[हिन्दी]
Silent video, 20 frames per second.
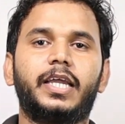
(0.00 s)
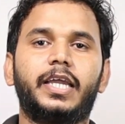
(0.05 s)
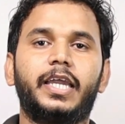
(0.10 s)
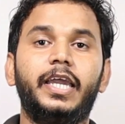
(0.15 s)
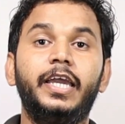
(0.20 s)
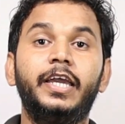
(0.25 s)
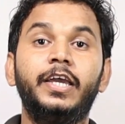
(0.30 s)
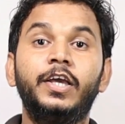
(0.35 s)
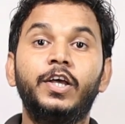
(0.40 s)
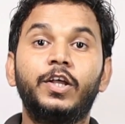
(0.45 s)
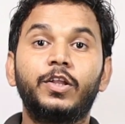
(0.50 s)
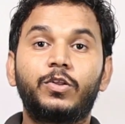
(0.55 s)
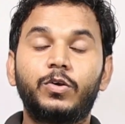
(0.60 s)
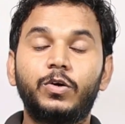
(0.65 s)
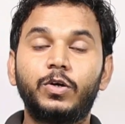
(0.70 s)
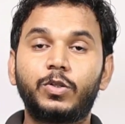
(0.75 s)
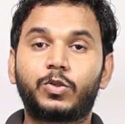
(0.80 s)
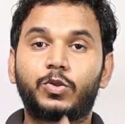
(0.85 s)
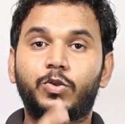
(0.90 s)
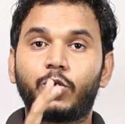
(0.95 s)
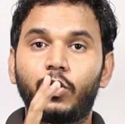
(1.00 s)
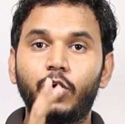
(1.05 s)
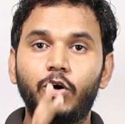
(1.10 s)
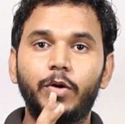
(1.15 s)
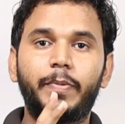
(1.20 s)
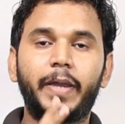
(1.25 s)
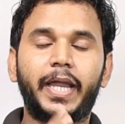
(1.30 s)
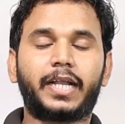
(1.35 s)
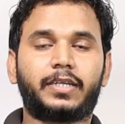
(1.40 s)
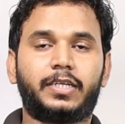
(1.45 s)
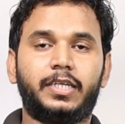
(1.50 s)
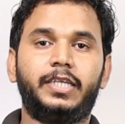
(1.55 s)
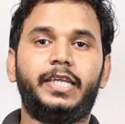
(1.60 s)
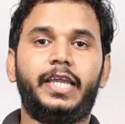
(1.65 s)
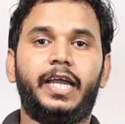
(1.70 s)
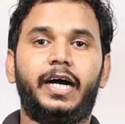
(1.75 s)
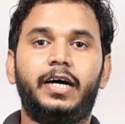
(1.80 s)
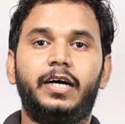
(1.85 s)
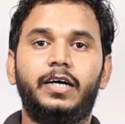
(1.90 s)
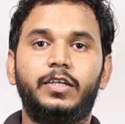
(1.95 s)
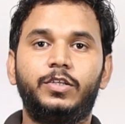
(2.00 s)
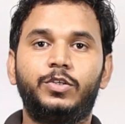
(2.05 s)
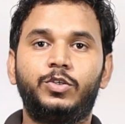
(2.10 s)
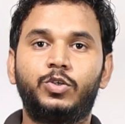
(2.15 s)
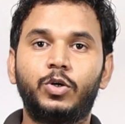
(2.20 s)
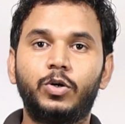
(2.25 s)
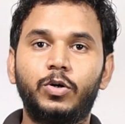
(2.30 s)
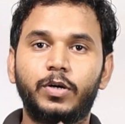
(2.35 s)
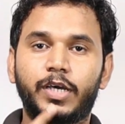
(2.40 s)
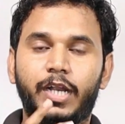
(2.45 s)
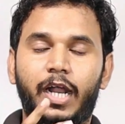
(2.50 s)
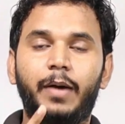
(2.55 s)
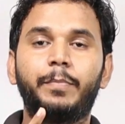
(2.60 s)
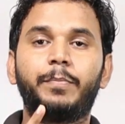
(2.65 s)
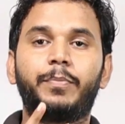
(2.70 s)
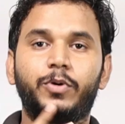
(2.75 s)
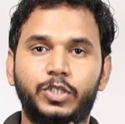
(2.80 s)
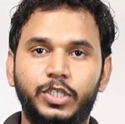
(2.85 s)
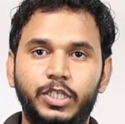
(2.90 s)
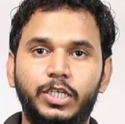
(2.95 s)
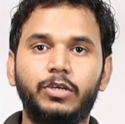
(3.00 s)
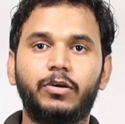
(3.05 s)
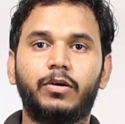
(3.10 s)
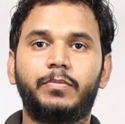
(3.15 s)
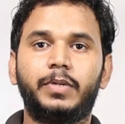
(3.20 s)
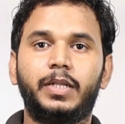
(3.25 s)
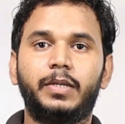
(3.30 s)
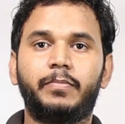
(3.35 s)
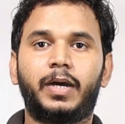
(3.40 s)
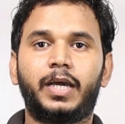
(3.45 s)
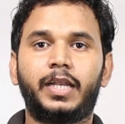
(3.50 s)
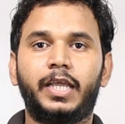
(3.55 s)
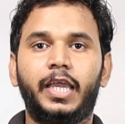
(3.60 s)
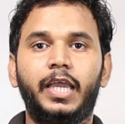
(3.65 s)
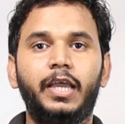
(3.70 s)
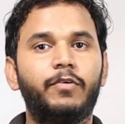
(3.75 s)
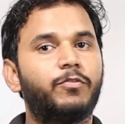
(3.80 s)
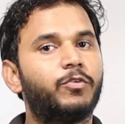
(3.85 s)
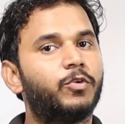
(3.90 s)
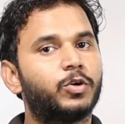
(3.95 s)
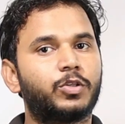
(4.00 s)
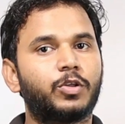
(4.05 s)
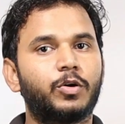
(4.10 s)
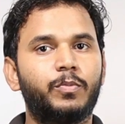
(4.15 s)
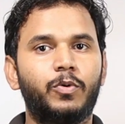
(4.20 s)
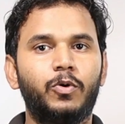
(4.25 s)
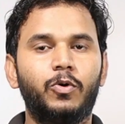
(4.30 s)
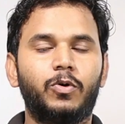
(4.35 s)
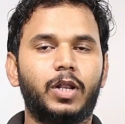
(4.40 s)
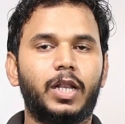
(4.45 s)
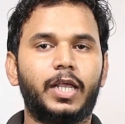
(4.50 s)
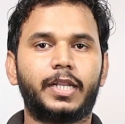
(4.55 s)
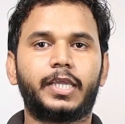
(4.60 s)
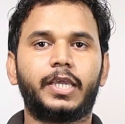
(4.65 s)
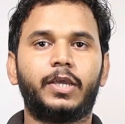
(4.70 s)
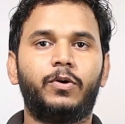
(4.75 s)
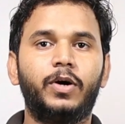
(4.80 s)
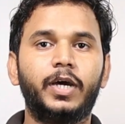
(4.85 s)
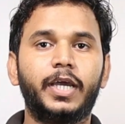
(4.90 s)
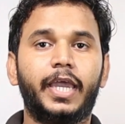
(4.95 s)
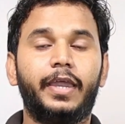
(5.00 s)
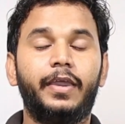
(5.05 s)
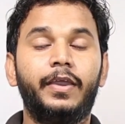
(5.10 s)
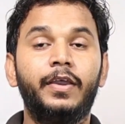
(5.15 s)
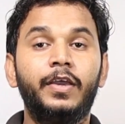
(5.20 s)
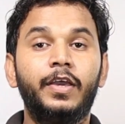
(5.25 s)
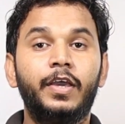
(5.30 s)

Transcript: करेंगे तो दो बैक्टीरिया जो ग्राम पॉजिटिव हमने माने हैं वो तो ब्लू कलर के होंगे